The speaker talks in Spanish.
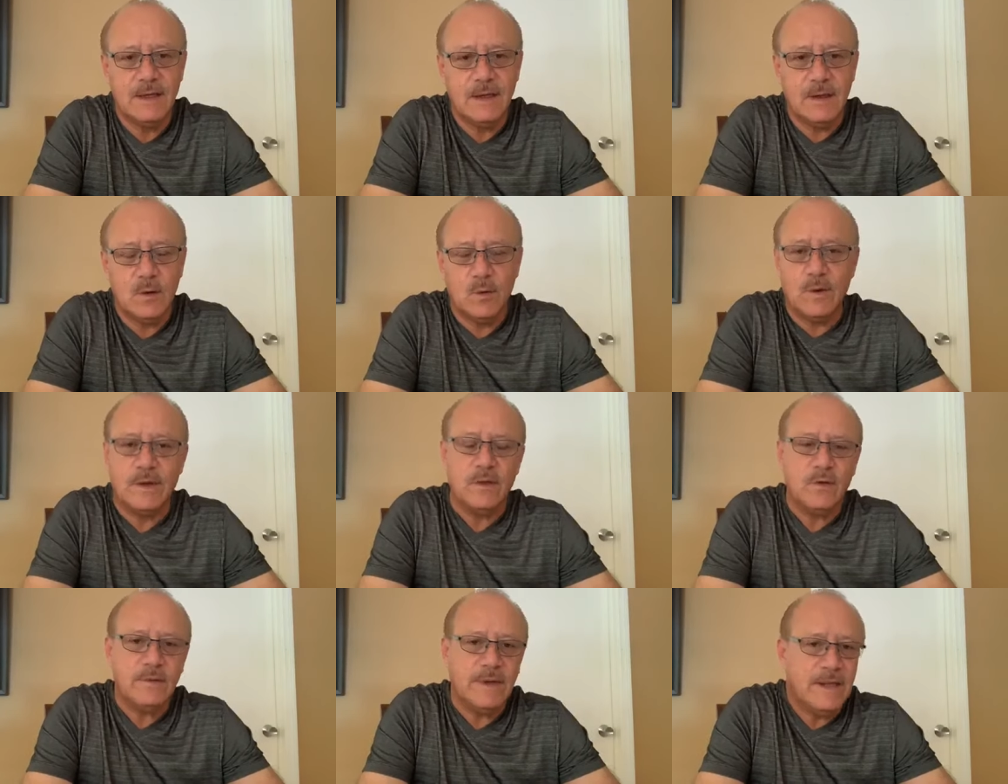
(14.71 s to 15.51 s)
Cuando
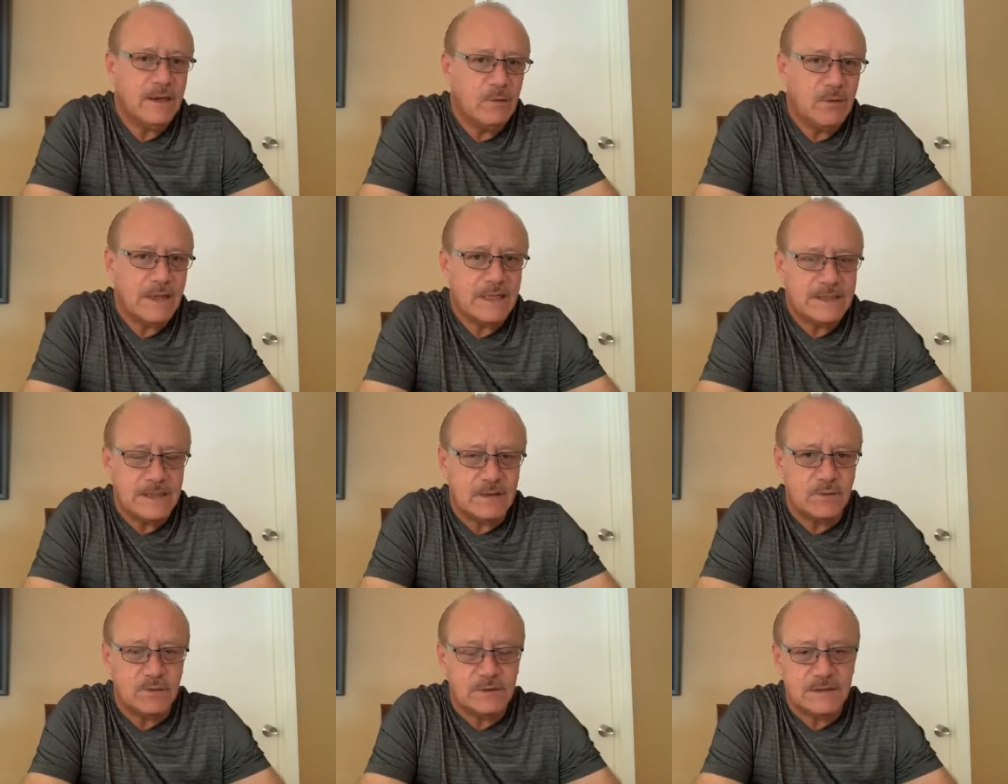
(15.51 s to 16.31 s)
viene una
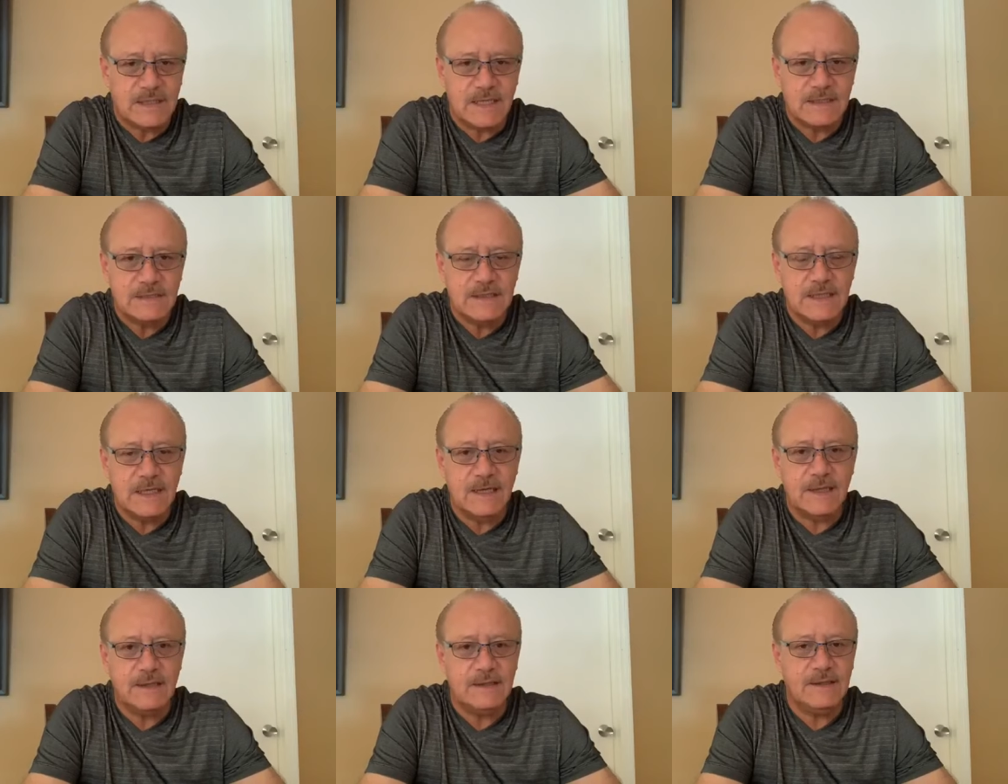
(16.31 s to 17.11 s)

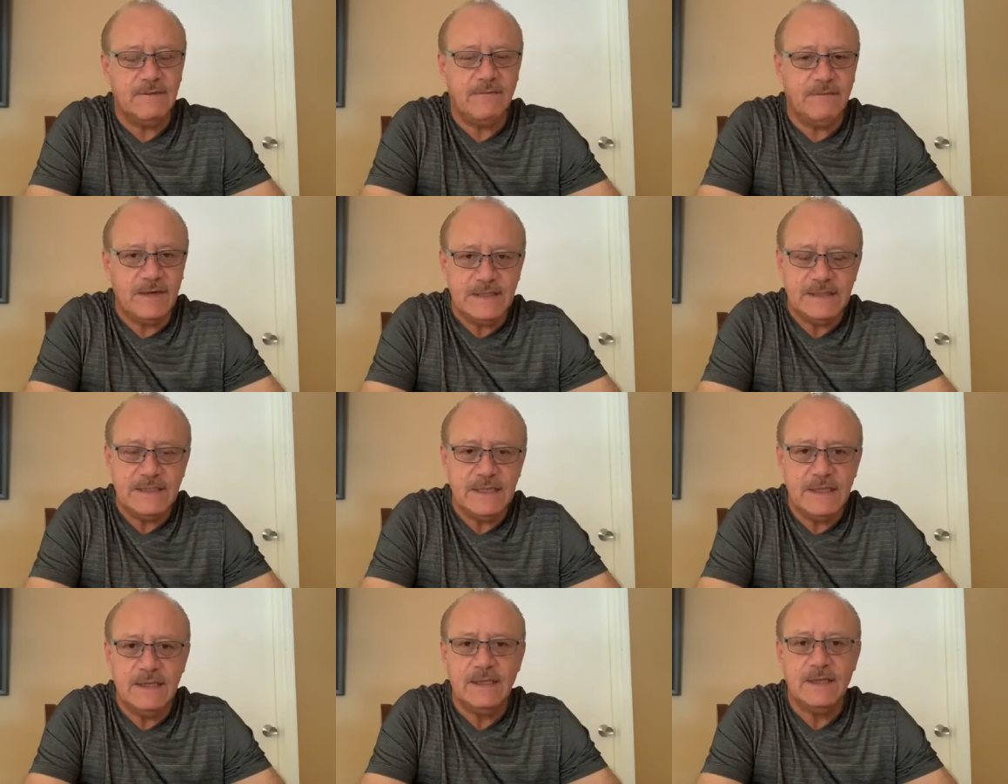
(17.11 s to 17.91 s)
circunstancia
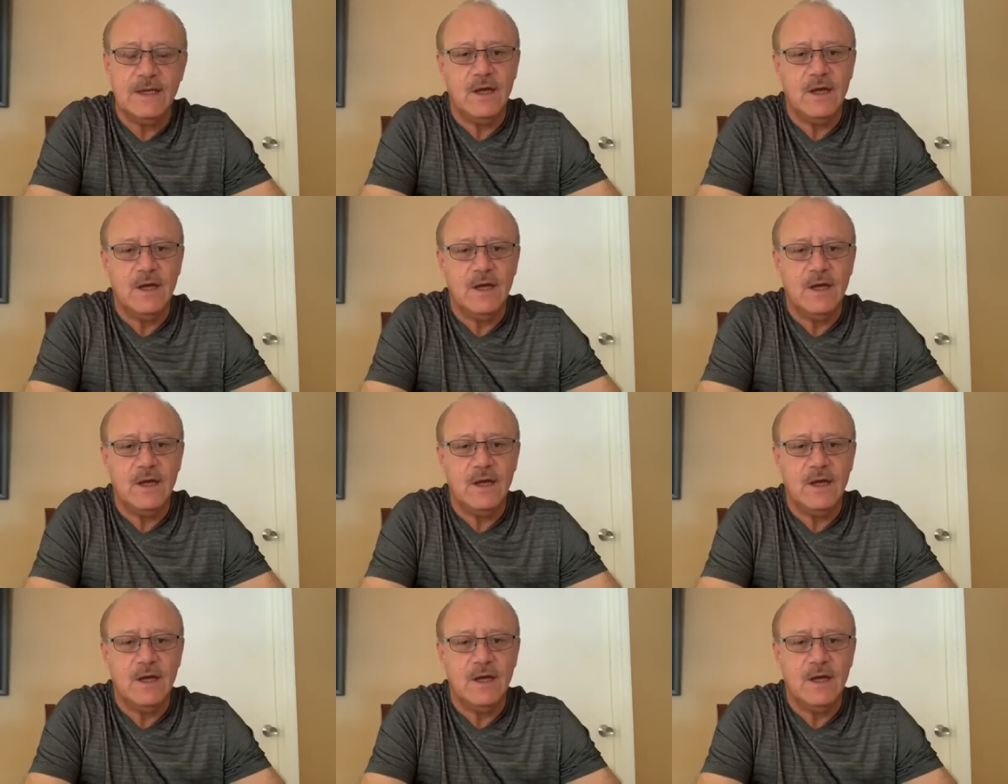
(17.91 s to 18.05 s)
difícil,